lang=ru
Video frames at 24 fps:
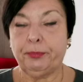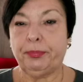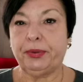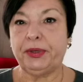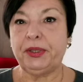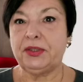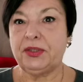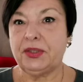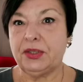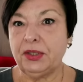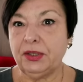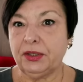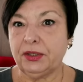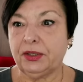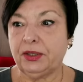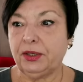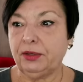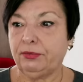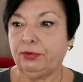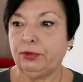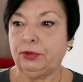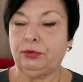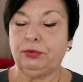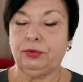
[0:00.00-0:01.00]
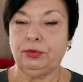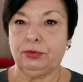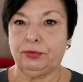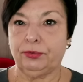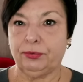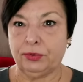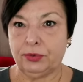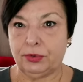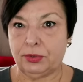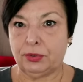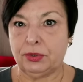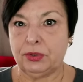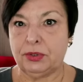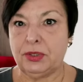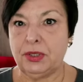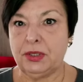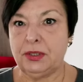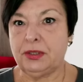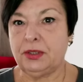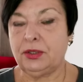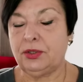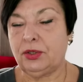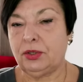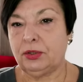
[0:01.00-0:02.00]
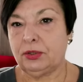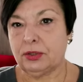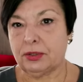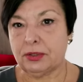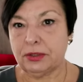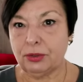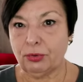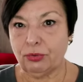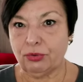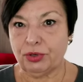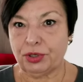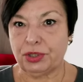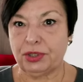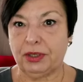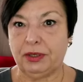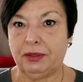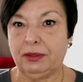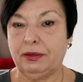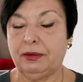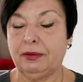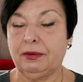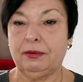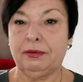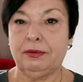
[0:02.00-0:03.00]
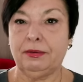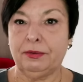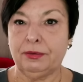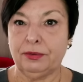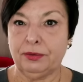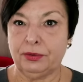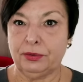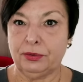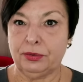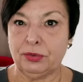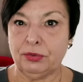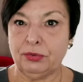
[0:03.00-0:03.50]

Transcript: притирки, вот тут вот здесь, значит, сложно э,